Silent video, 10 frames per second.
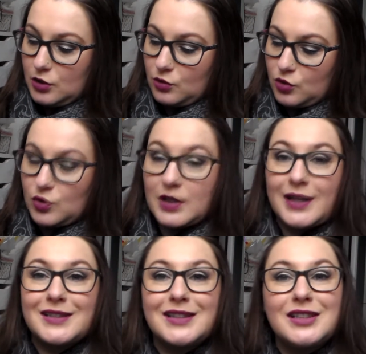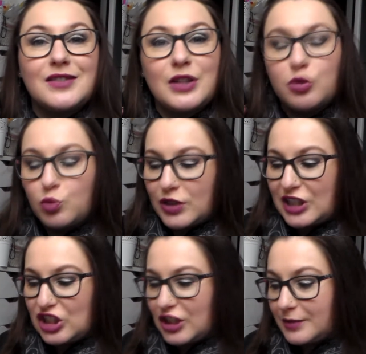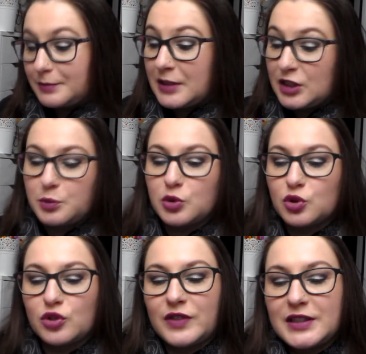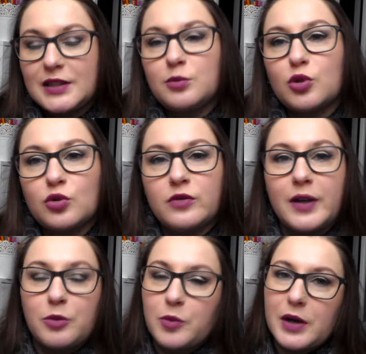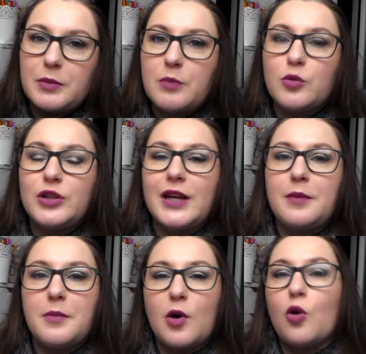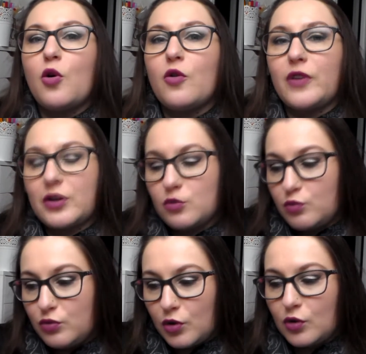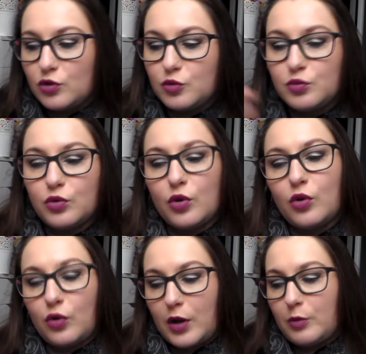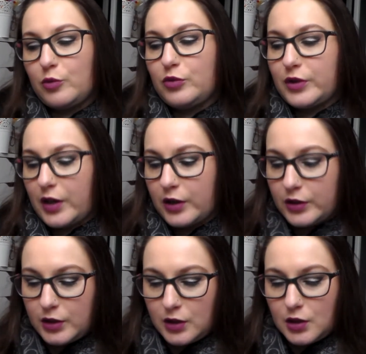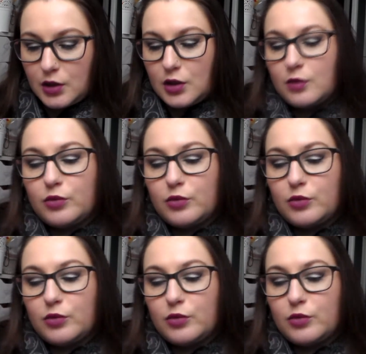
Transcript: Donc je suis très satisfaite de mon achat. Mais je pense que je vais essayer de me retrouver à peu près le même modèle, mais en version plus grande pour un peu plus tard.